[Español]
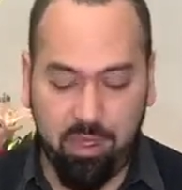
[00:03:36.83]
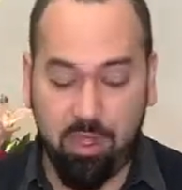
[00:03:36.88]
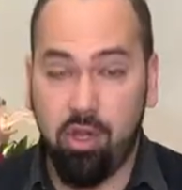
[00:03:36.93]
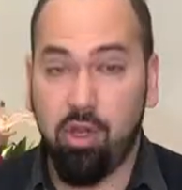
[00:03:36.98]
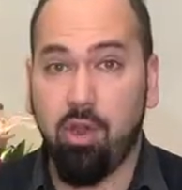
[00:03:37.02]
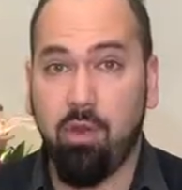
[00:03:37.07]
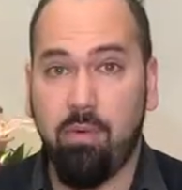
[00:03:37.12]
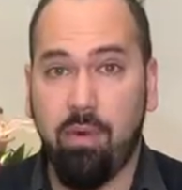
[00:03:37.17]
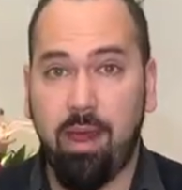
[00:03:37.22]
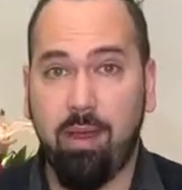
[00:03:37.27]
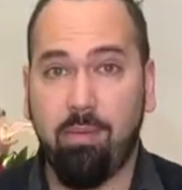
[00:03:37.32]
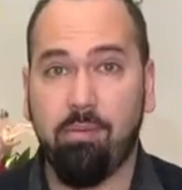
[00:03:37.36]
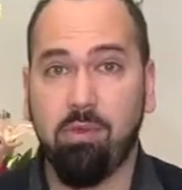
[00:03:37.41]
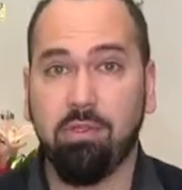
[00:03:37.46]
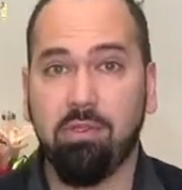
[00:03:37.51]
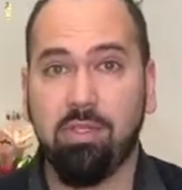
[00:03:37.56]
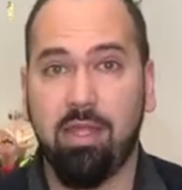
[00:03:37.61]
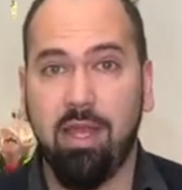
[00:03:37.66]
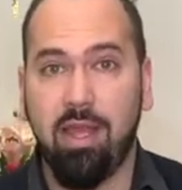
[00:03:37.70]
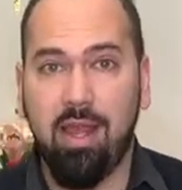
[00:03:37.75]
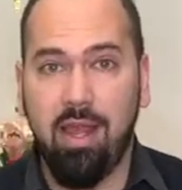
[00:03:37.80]
Nos
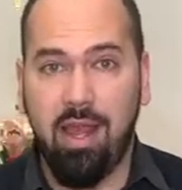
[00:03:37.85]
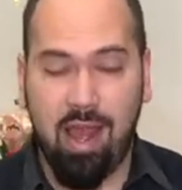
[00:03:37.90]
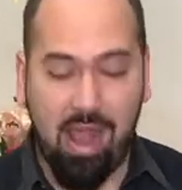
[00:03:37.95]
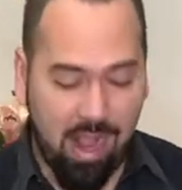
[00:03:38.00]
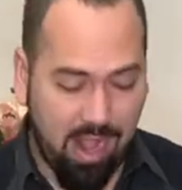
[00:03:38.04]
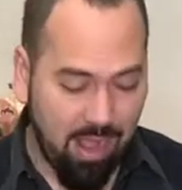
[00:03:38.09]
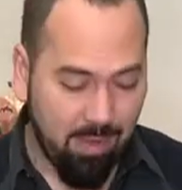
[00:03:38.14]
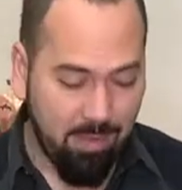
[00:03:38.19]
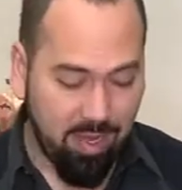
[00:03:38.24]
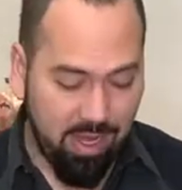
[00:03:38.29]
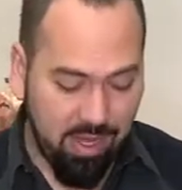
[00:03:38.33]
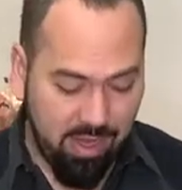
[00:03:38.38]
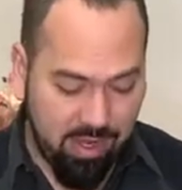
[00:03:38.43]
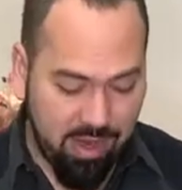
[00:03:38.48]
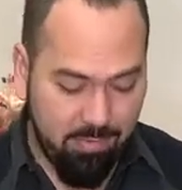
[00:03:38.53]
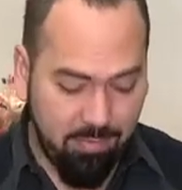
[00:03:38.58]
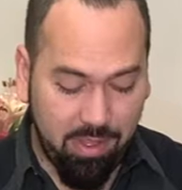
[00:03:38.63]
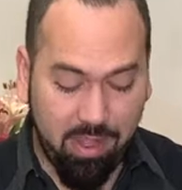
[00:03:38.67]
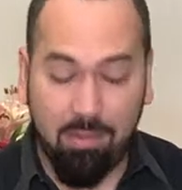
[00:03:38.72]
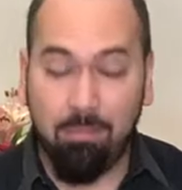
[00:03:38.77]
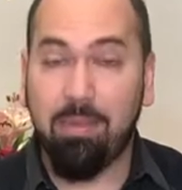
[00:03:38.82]
vamos a cámara
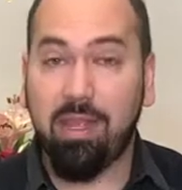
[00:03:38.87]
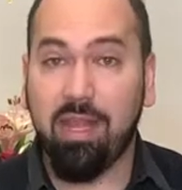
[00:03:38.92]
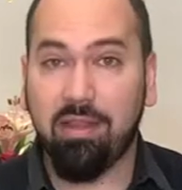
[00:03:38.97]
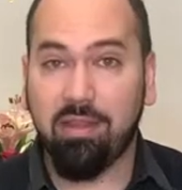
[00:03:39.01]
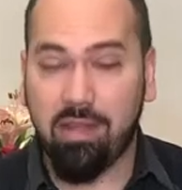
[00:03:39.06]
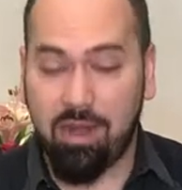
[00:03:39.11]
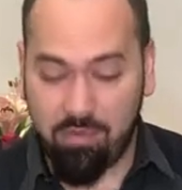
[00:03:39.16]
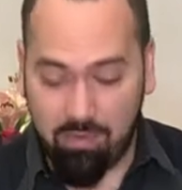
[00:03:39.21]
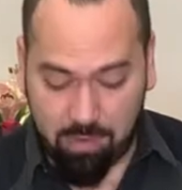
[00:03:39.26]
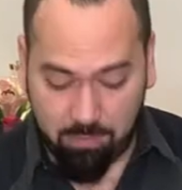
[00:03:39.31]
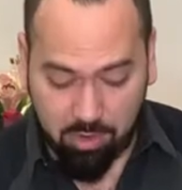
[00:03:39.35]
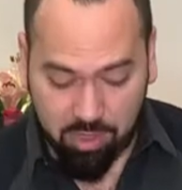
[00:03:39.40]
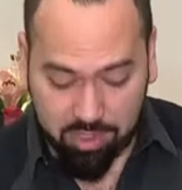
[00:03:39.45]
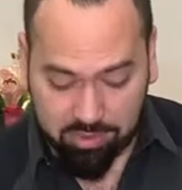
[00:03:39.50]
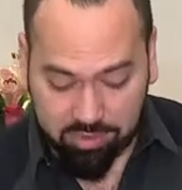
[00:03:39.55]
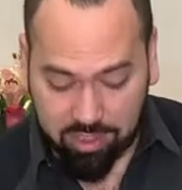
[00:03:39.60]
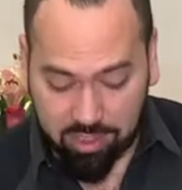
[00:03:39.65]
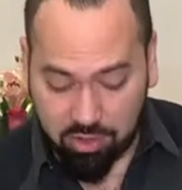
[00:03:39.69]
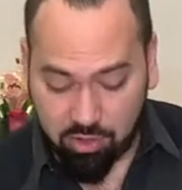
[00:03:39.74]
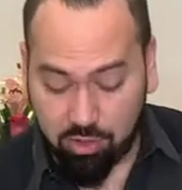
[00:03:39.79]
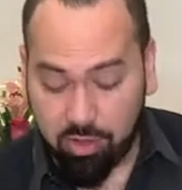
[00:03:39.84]
rápida mientras vamos
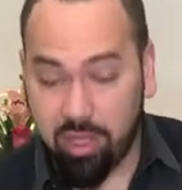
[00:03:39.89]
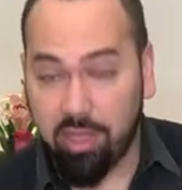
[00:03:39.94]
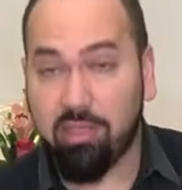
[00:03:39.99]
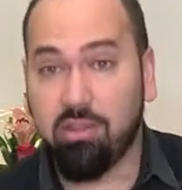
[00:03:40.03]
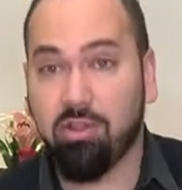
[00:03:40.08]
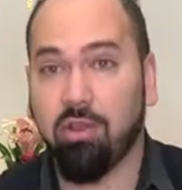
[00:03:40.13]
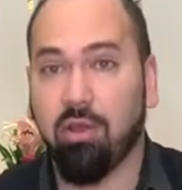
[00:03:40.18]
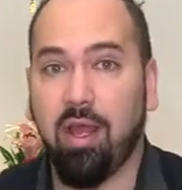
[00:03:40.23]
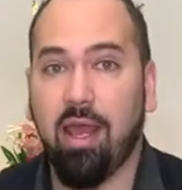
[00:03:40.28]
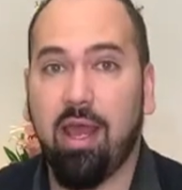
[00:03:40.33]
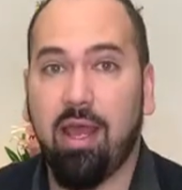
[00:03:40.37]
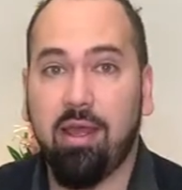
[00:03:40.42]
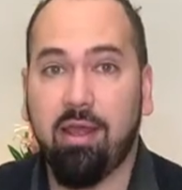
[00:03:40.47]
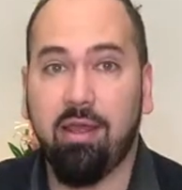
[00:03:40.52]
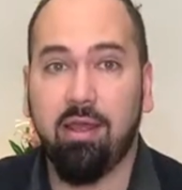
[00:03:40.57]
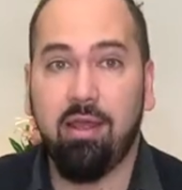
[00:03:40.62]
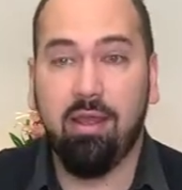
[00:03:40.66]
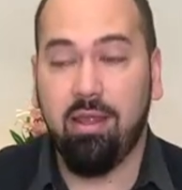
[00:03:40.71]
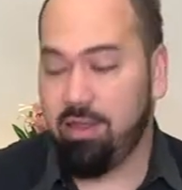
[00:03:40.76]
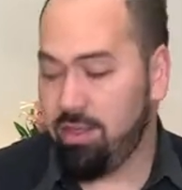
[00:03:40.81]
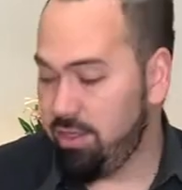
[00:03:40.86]
haciendo esto. Ah,